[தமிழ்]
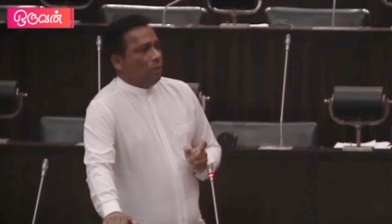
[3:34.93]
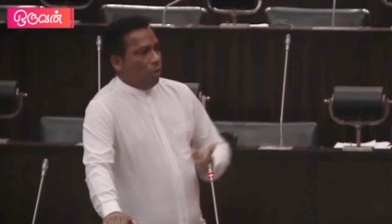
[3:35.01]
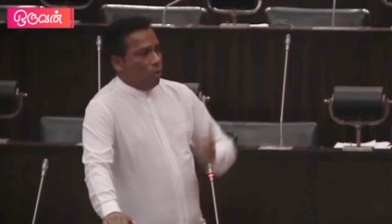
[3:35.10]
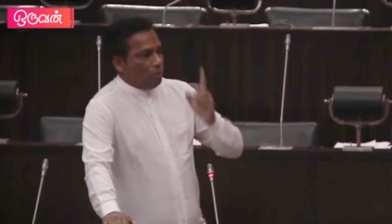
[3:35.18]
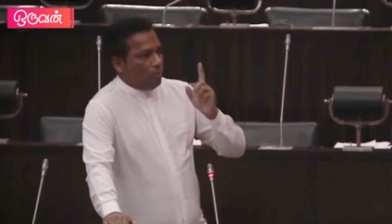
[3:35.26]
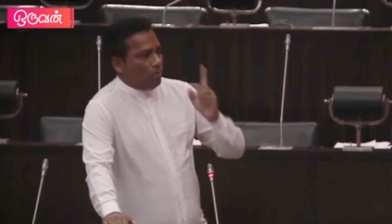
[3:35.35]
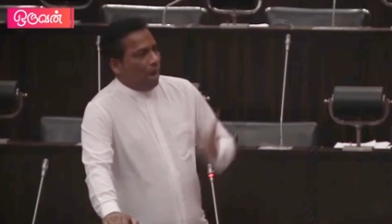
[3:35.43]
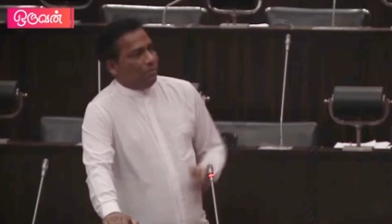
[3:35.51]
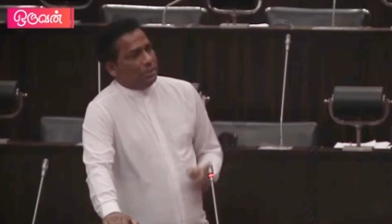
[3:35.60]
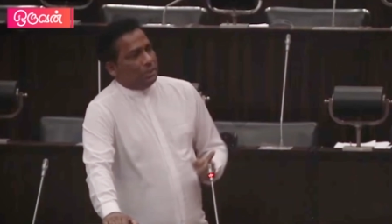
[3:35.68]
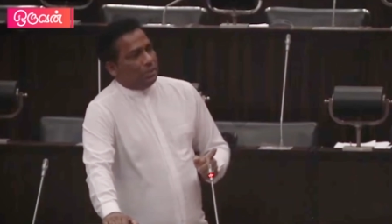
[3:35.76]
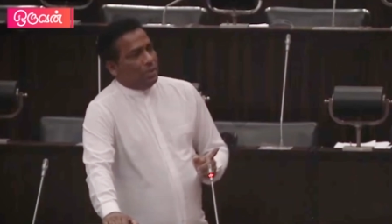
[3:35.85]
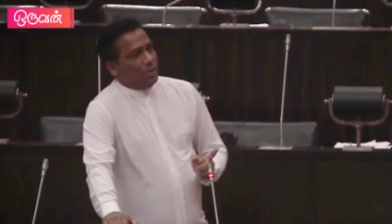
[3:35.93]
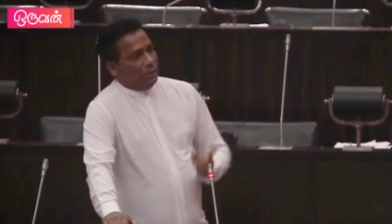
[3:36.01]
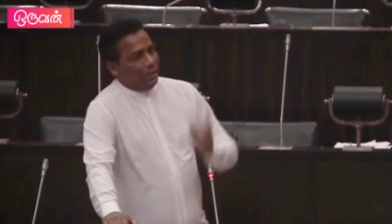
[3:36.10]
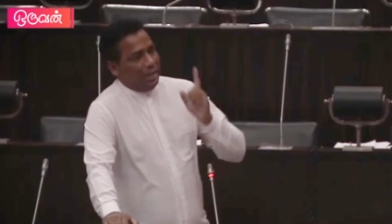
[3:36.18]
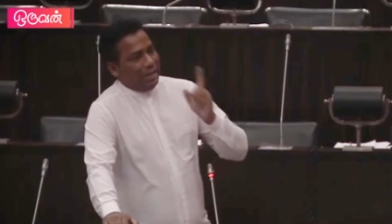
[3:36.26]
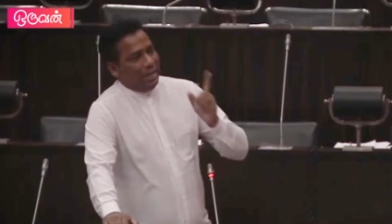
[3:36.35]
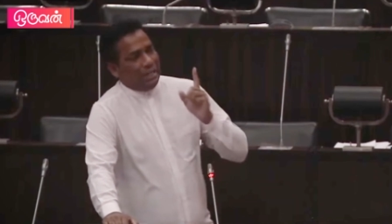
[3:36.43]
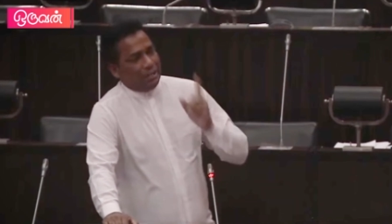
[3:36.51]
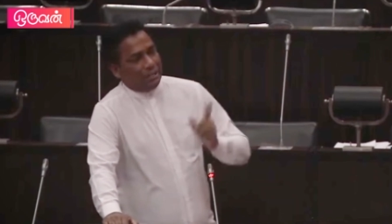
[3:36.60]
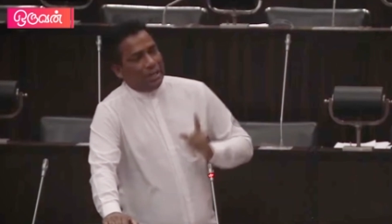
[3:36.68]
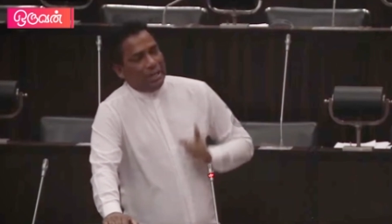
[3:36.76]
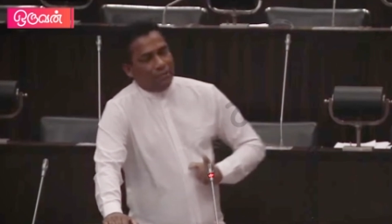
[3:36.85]
கொழும்பு மாவட்டம் இலங்கையில்
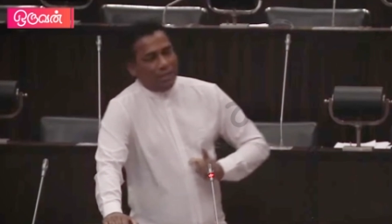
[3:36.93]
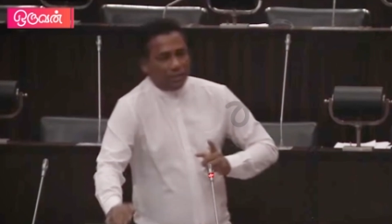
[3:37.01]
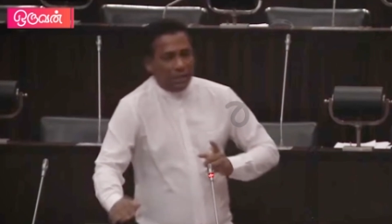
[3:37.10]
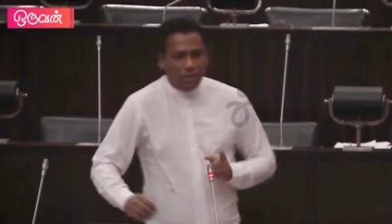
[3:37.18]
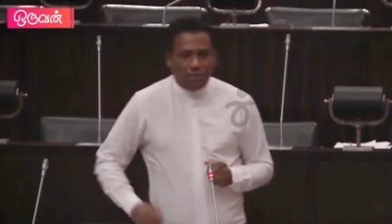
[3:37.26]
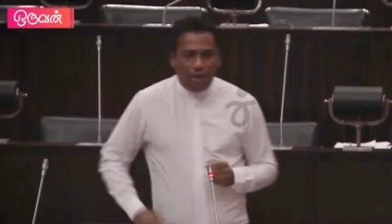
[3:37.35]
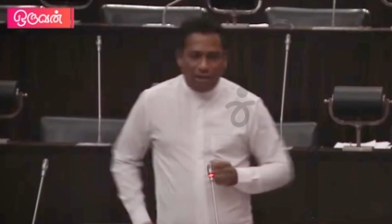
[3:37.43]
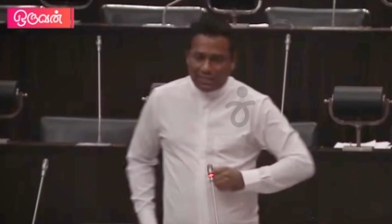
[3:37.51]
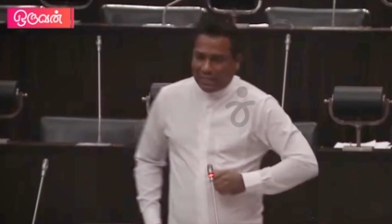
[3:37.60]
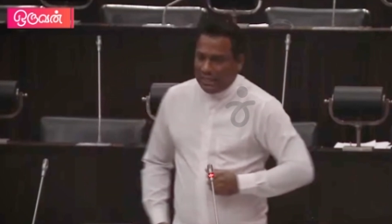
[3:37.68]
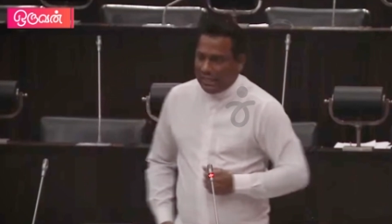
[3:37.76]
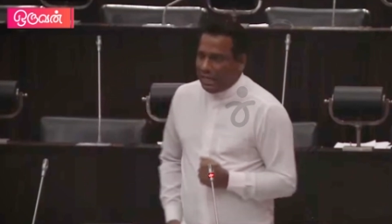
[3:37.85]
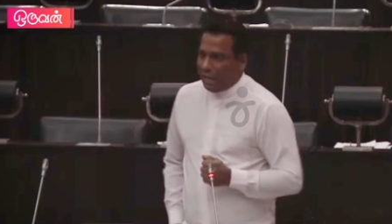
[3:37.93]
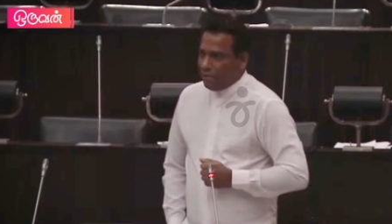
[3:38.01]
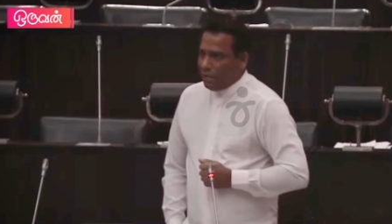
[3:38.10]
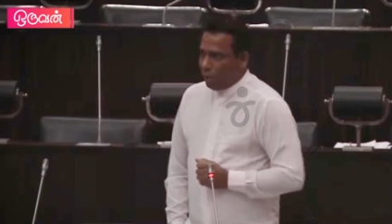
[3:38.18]
இருக்கிற இருபத்தைந்து மாவட்டங்களிலே